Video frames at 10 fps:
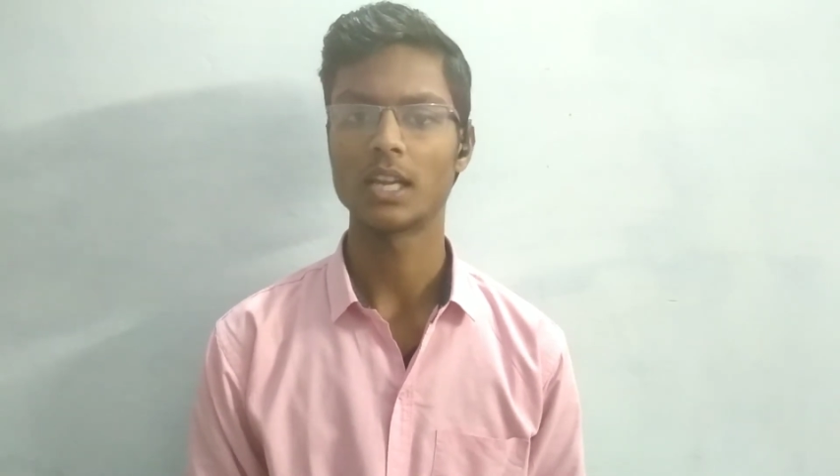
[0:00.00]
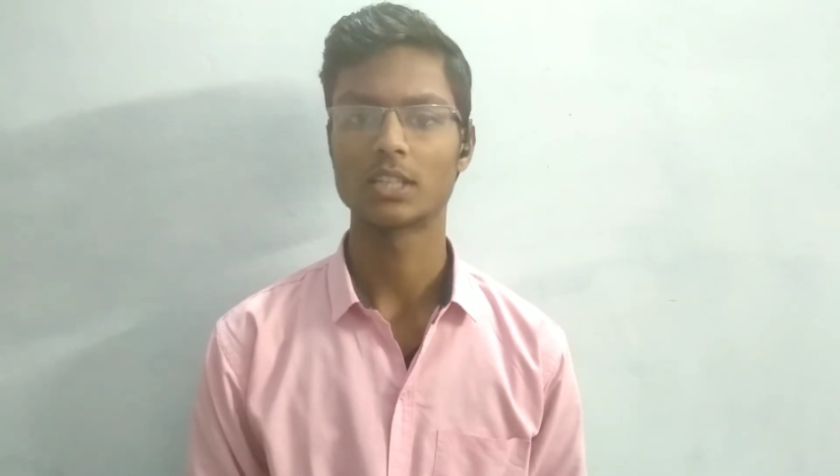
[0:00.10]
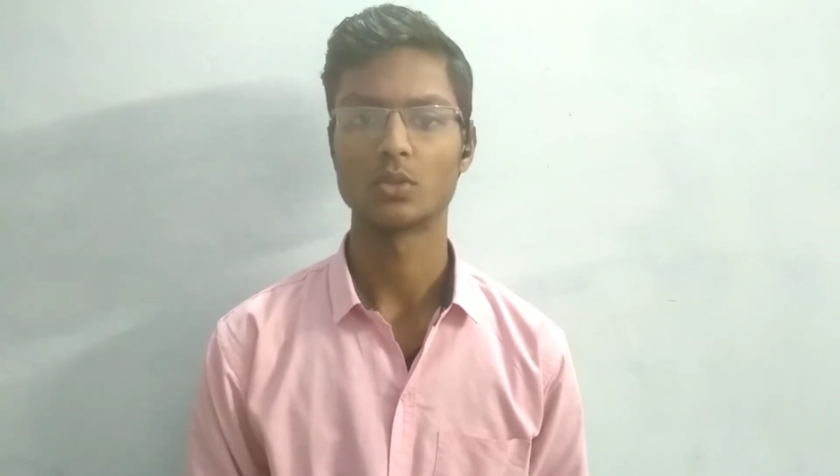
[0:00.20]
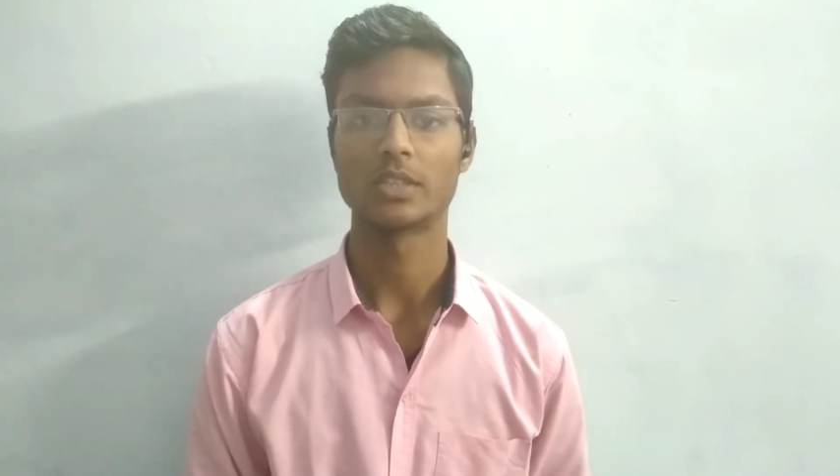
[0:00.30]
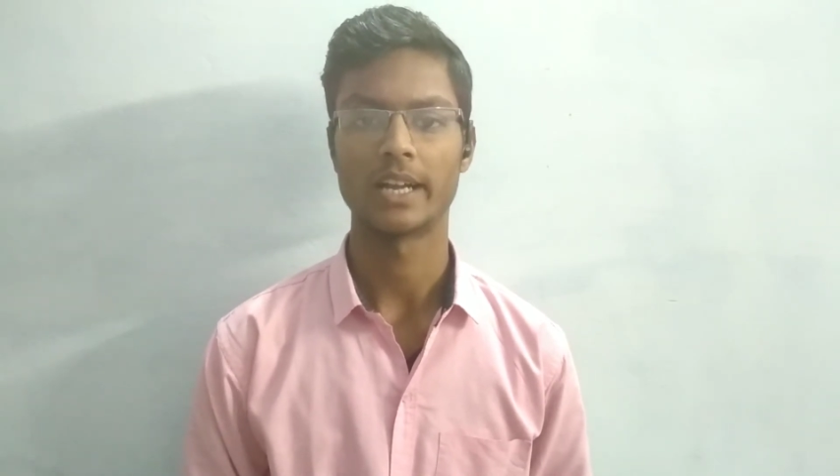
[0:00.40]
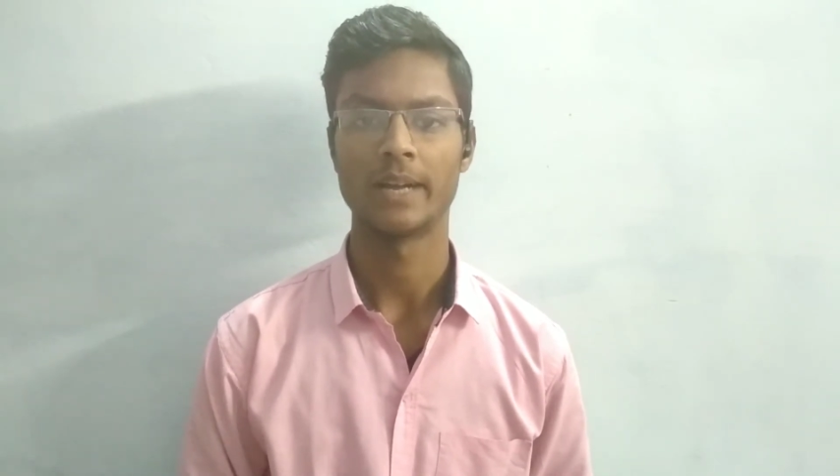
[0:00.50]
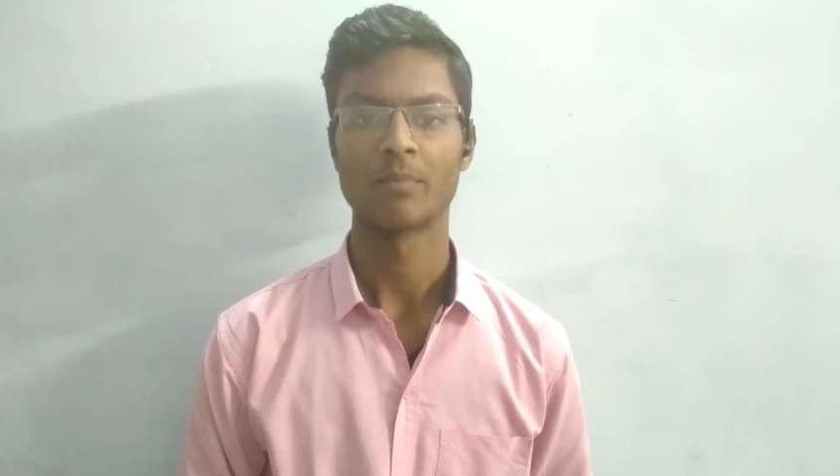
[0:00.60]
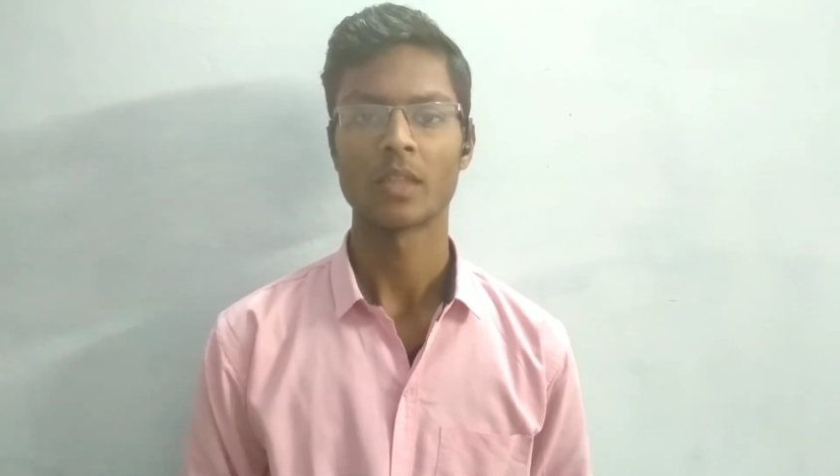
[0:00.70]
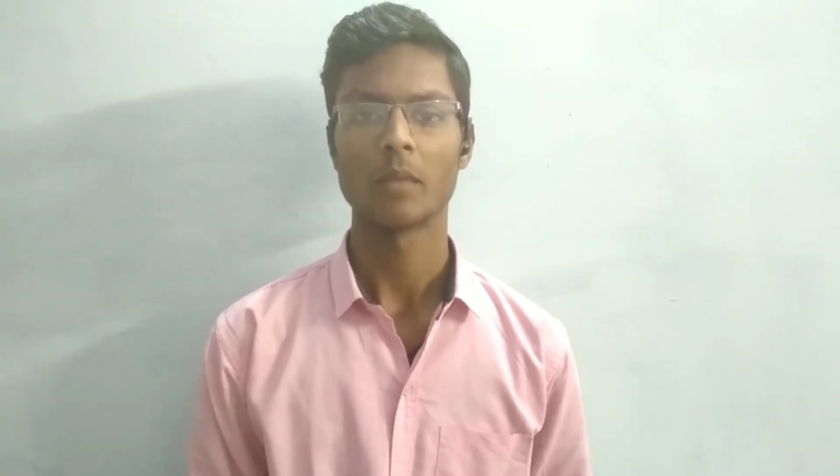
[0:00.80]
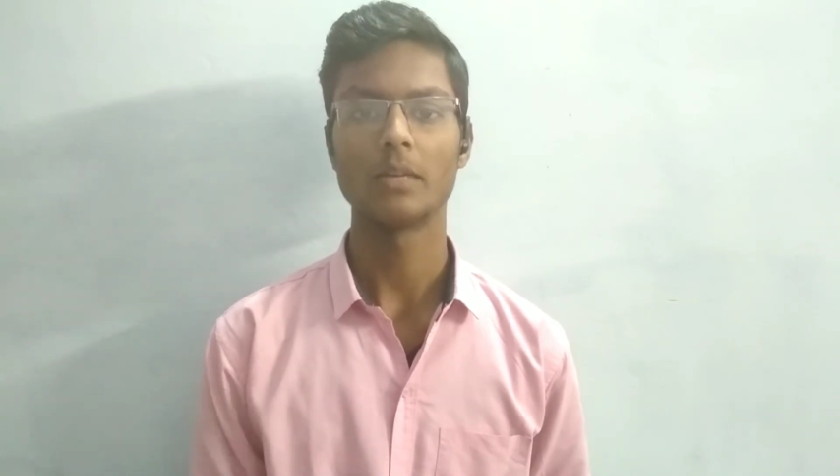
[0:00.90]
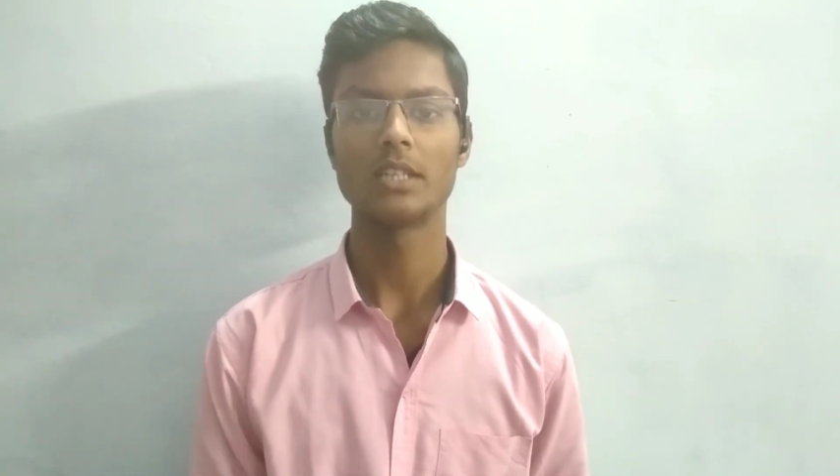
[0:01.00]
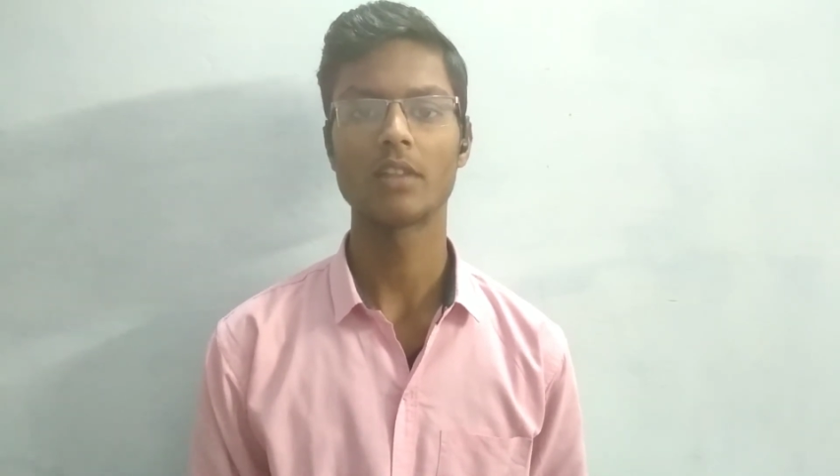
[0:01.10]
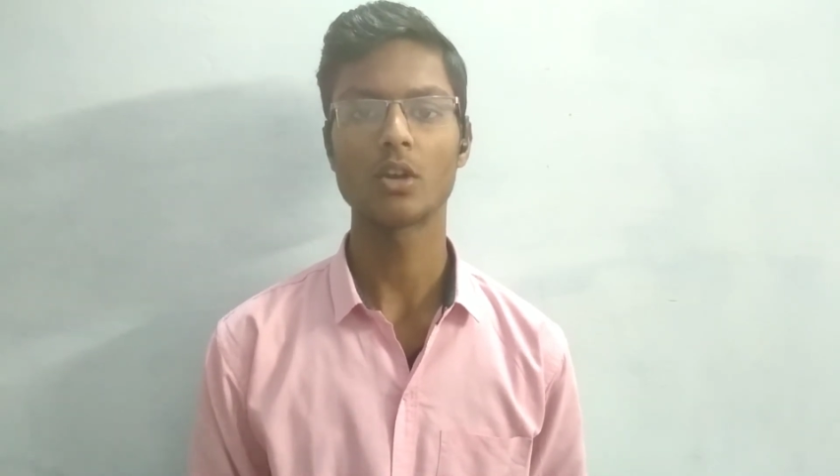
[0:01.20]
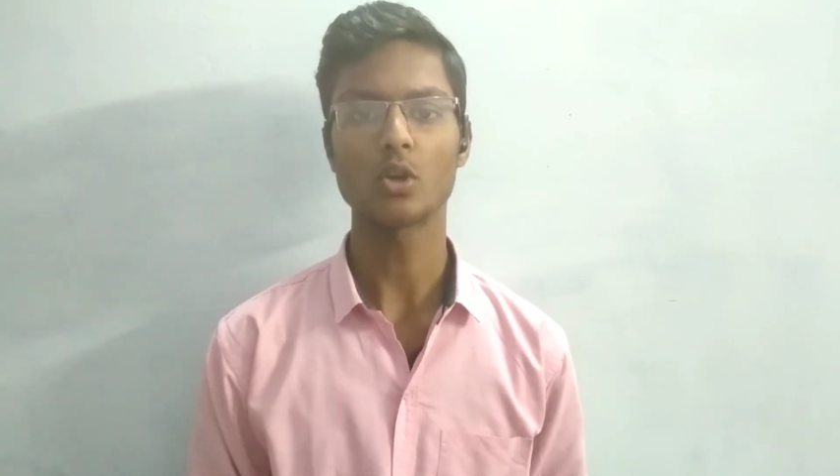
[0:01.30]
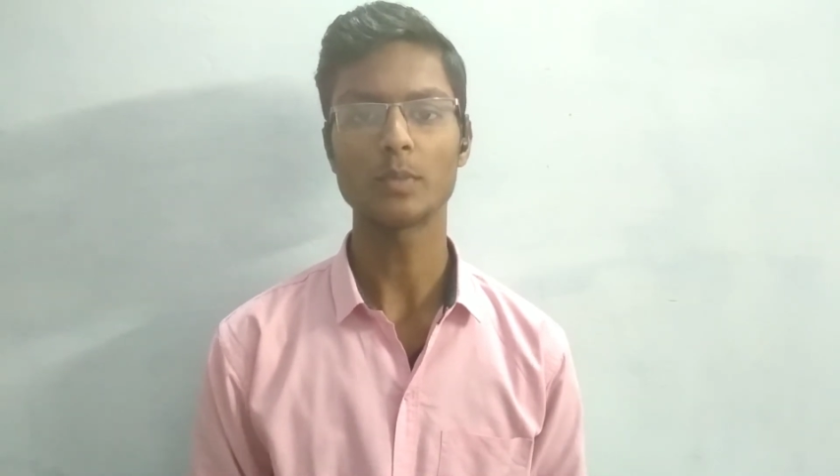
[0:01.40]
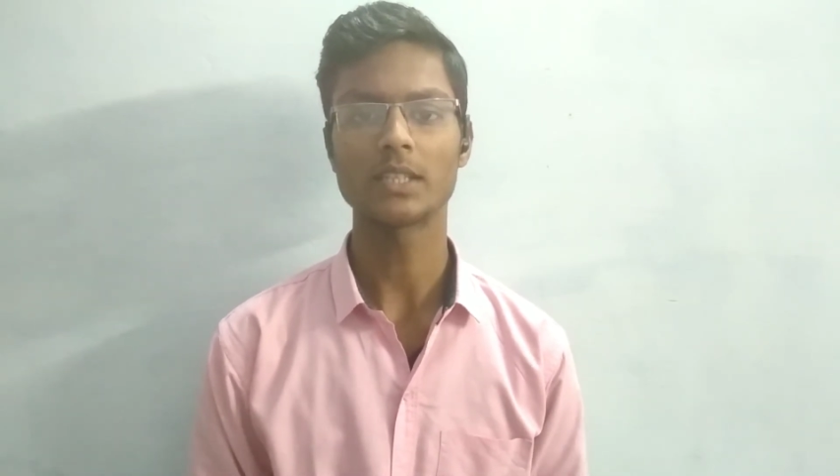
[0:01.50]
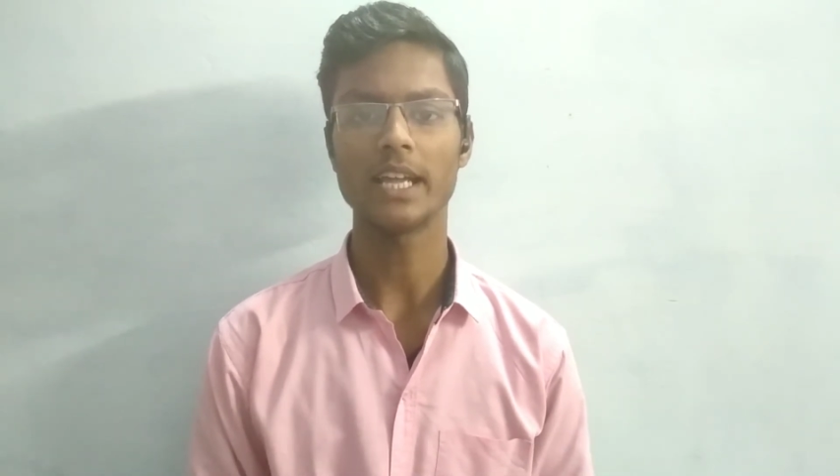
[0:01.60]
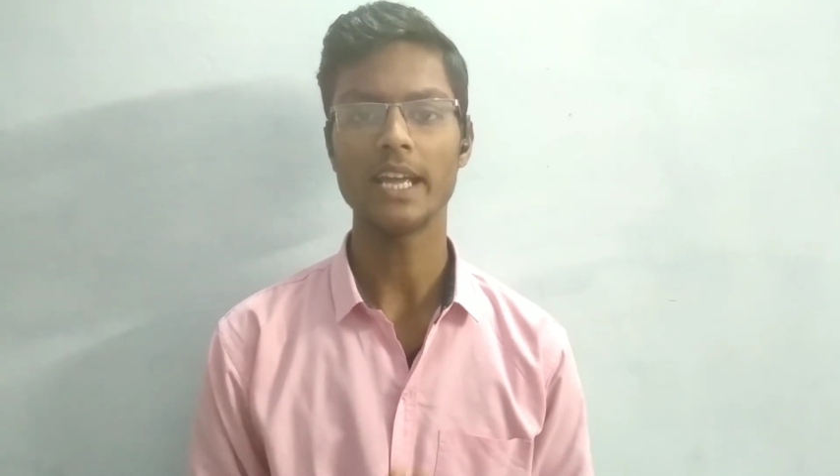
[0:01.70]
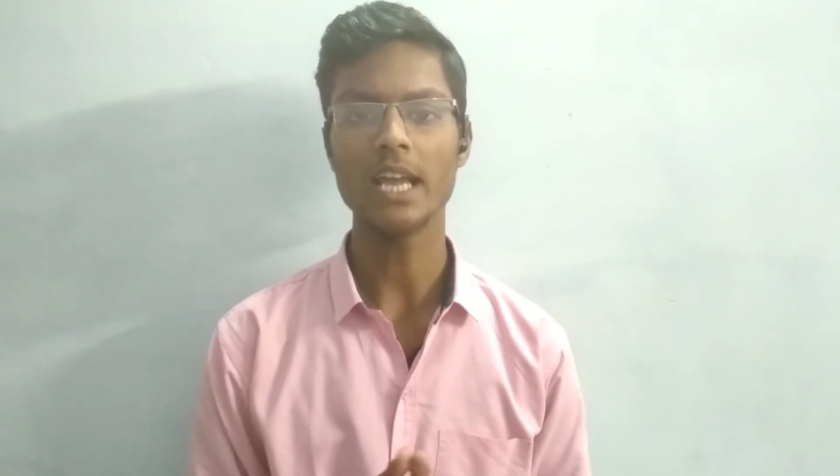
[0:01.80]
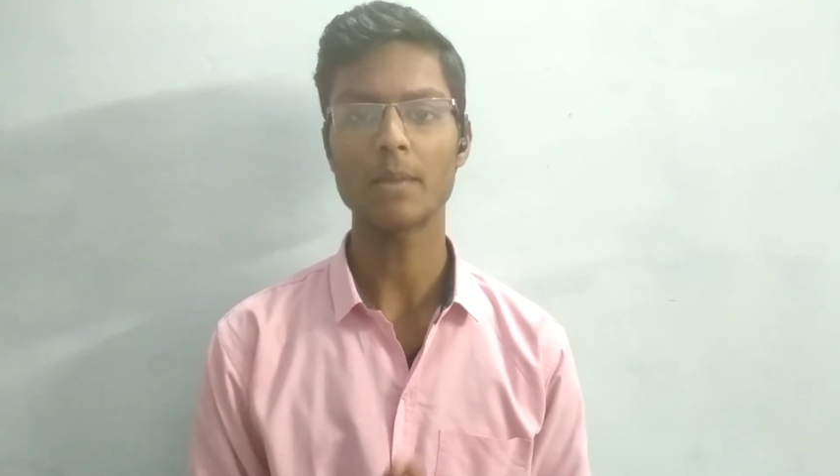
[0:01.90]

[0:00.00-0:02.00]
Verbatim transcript: गलत सोच रहे हैं मैं स्ट्रिक को पिछले